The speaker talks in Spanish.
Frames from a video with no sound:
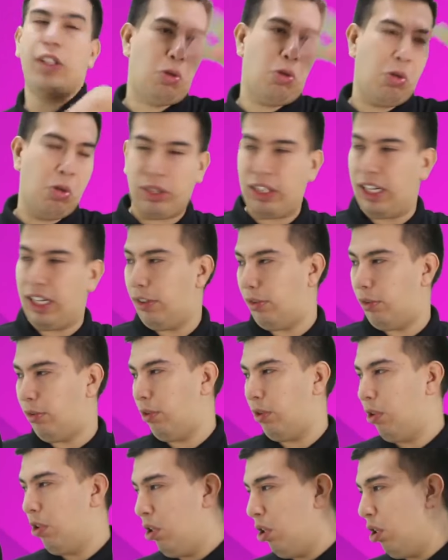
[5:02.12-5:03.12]
todos los
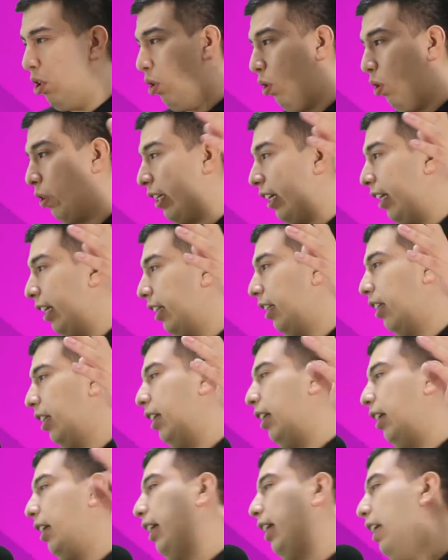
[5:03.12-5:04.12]
casos, ¿ok?
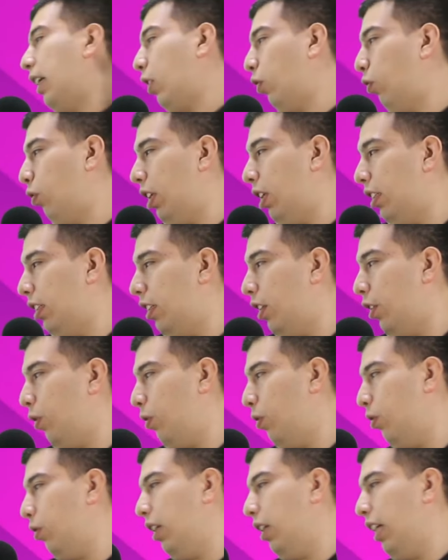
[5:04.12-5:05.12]
Y la consonante
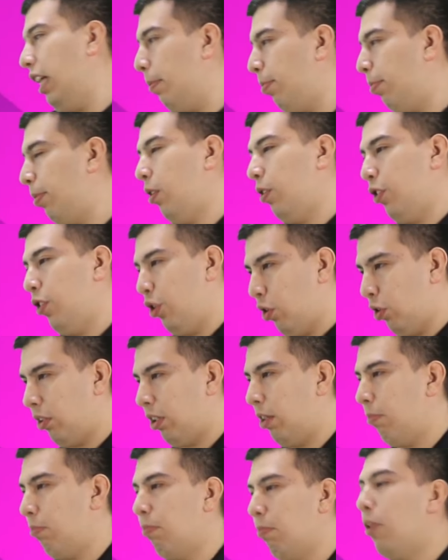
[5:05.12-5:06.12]
rho, epsilon
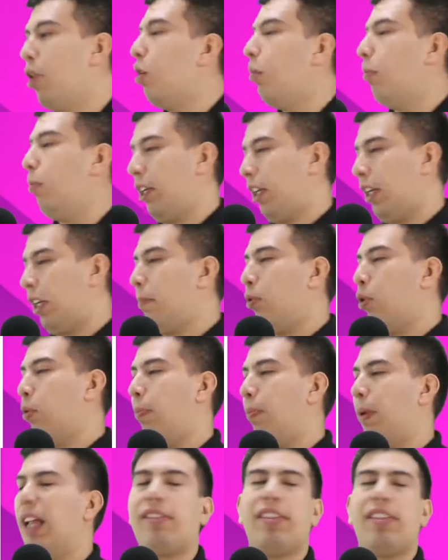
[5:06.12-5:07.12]
iota. Por ejemplo,
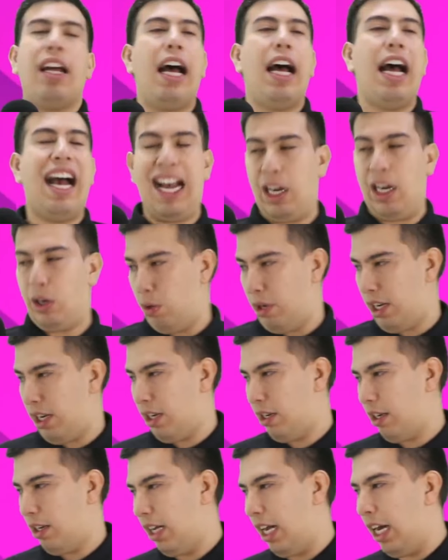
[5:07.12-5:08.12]
plaza,
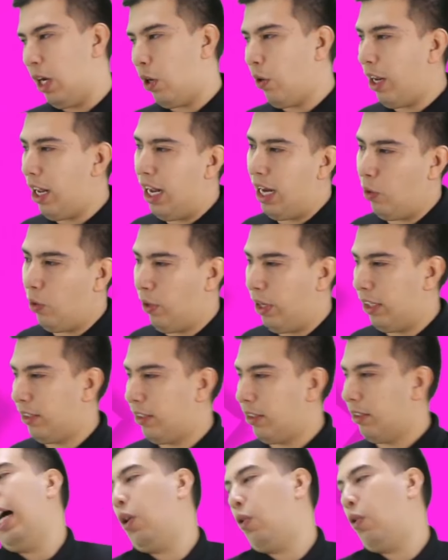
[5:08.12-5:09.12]
ágora, ágora, ágoras,
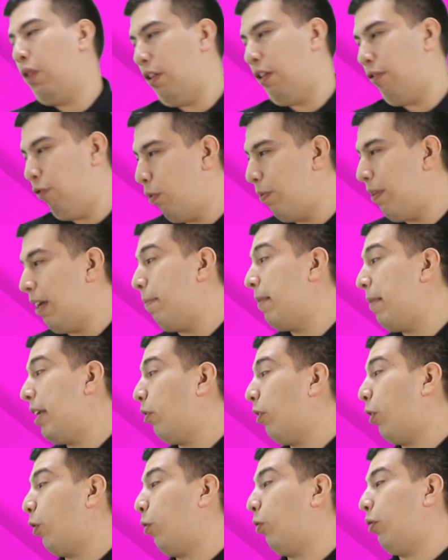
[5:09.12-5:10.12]
agorafobia,
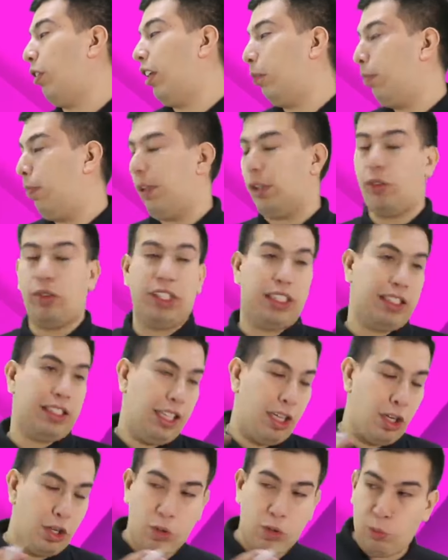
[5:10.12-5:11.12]
miedo a cruzar espacios
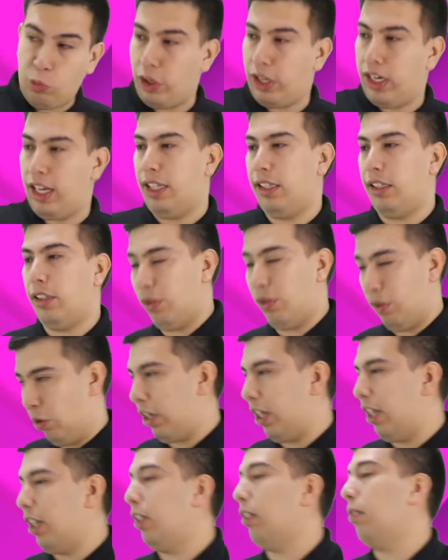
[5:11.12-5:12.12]
externos muy grandes, ¿ok?